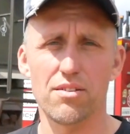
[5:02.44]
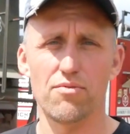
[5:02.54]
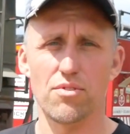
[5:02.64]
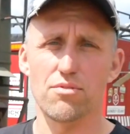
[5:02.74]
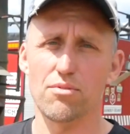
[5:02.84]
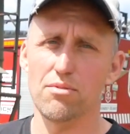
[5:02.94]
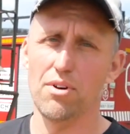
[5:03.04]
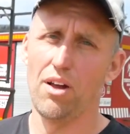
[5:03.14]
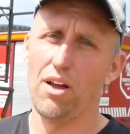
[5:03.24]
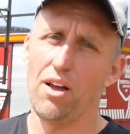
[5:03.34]
w wojsku.
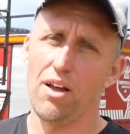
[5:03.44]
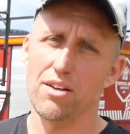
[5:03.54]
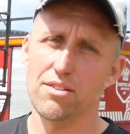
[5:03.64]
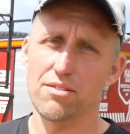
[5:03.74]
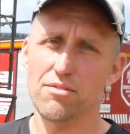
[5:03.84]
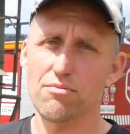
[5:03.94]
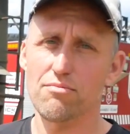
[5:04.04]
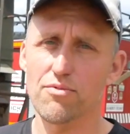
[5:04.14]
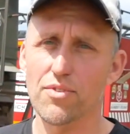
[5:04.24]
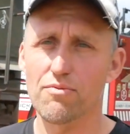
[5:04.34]
E, no
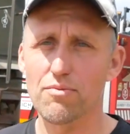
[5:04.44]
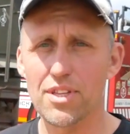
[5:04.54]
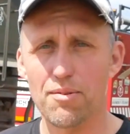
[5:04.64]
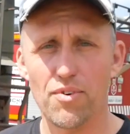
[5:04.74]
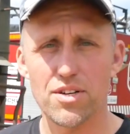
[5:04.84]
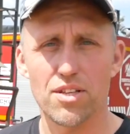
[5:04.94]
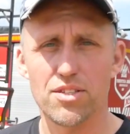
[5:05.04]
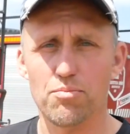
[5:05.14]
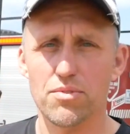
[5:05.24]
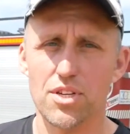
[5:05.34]
mówię, nam
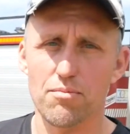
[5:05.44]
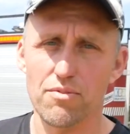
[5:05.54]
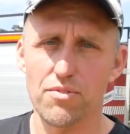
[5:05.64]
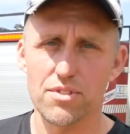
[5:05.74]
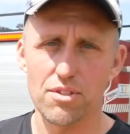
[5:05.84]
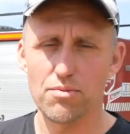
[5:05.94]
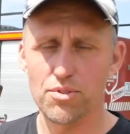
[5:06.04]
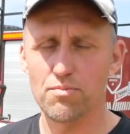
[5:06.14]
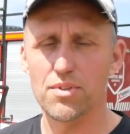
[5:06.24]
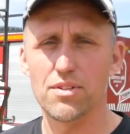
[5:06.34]
warsztat niepotrzebny, więc
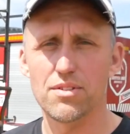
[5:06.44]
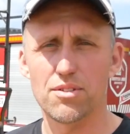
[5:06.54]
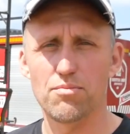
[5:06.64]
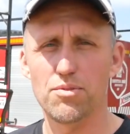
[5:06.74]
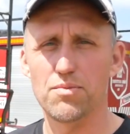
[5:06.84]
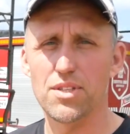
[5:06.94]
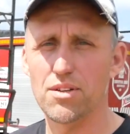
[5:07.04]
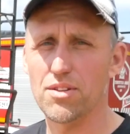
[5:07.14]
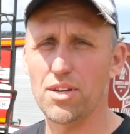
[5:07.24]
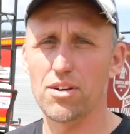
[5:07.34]
zrobiliśmy, zrobiliśmy z
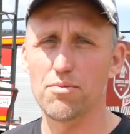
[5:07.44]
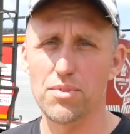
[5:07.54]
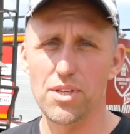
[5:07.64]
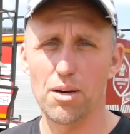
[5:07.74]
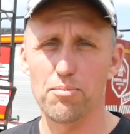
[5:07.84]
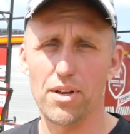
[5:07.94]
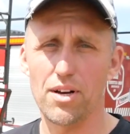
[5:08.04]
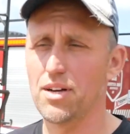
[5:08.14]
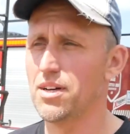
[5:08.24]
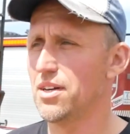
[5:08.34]
niego takiego mini
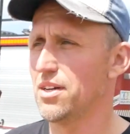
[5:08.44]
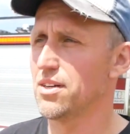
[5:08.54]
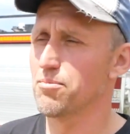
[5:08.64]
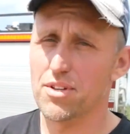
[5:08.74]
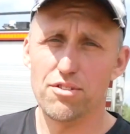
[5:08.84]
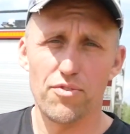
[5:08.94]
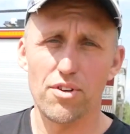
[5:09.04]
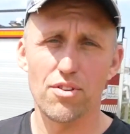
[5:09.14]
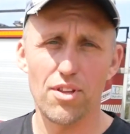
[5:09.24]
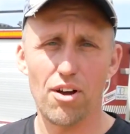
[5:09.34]
kampera. Bardzo
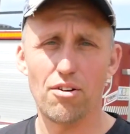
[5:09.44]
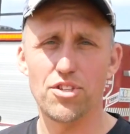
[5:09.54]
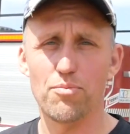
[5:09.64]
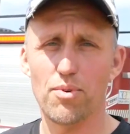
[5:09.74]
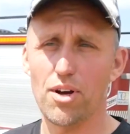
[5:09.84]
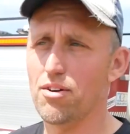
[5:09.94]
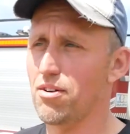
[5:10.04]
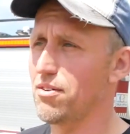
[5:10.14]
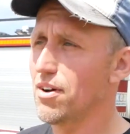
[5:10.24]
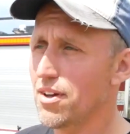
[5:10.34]
wygodnego, ciepłego,